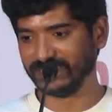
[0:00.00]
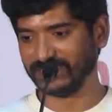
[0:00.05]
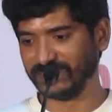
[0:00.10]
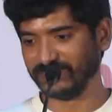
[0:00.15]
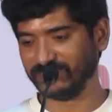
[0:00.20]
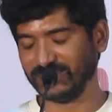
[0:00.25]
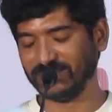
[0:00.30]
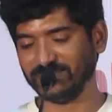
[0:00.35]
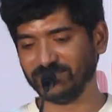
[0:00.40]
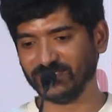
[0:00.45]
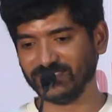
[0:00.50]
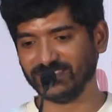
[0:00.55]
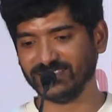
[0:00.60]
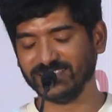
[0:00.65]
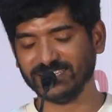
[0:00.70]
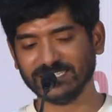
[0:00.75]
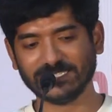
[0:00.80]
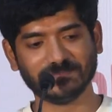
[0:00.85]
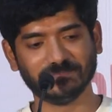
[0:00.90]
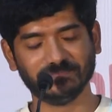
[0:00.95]
இந்த ஃபிலிம் வந்து
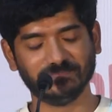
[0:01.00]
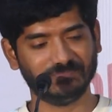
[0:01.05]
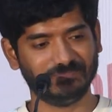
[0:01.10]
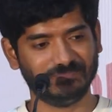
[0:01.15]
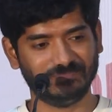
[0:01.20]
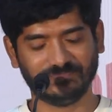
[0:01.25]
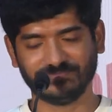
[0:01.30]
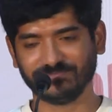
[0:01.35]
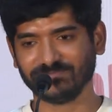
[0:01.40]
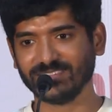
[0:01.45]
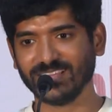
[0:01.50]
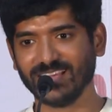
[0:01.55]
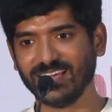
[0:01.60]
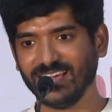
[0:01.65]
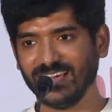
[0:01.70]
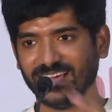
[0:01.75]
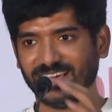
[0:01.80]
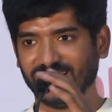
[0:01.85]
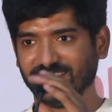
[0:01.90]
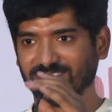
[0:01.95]

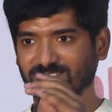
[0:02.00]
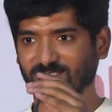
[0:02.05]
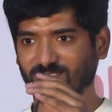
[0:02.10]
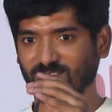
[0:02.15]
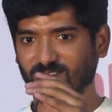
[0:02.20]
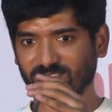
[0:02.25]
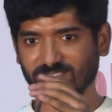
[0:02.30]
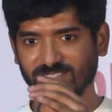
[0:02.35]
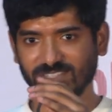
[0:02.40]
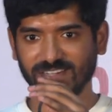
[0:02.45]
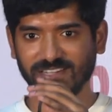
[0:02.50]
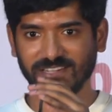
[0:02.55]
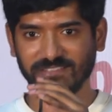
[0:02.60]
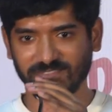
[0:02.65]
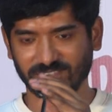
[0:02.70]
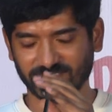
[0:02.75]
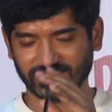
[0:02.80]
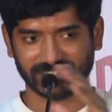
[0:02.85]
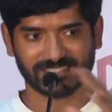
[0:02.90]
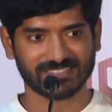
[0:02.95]
இட்ஸ் அ லாங் ஜேர்னி
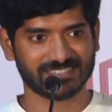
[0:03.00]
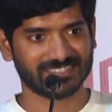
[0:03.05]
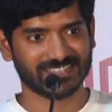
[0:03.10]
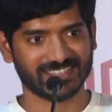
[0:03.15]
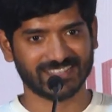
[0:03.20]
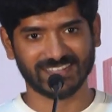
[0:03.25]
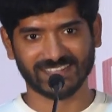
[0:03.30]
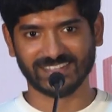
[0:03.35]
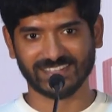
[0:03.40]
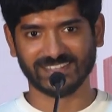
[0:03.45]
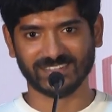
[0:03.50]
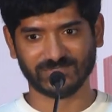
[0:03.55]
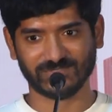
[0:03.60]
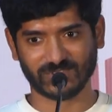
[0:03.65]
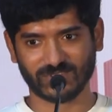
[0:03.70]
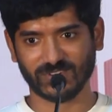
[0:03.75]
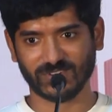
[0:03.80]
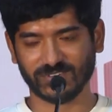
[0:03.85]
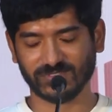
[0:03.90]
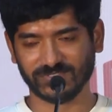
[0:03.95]
ஃபார் அஸ்
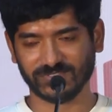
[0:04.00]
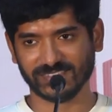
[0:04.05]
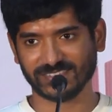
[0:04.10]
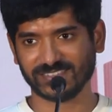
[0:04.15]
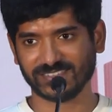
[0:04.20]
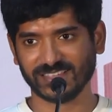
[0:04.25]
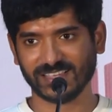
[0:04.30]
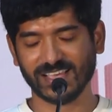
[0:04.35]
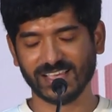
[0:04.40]
ஃபார் ஆல் ஆஃப் அஸ்